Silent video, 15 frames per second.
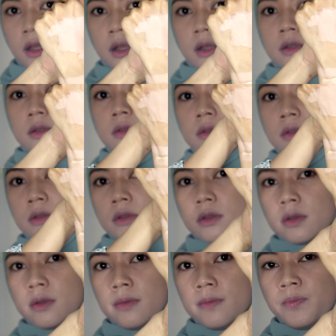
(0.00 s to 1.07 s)
nggak
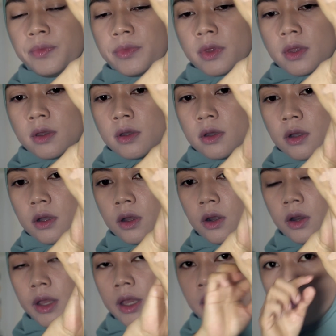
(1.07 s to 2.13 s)

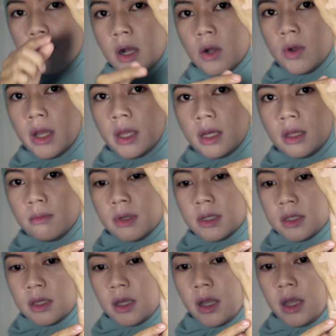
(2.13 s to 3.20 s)
kalau yang bawah ini
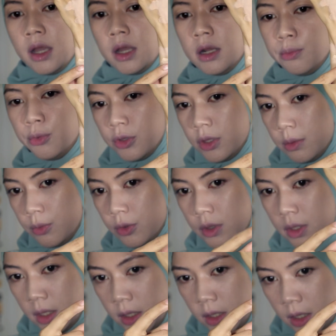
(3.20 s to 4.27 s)
masih kayak ada
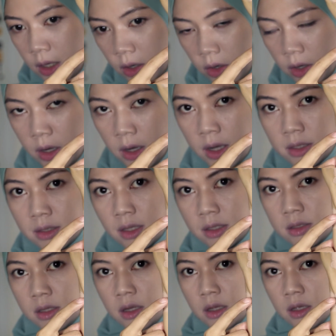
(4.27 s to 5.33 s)
putih-putihnya kalau yang
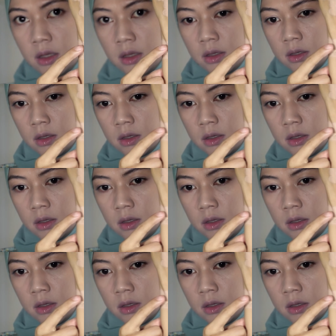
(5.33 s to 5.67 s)
atas ini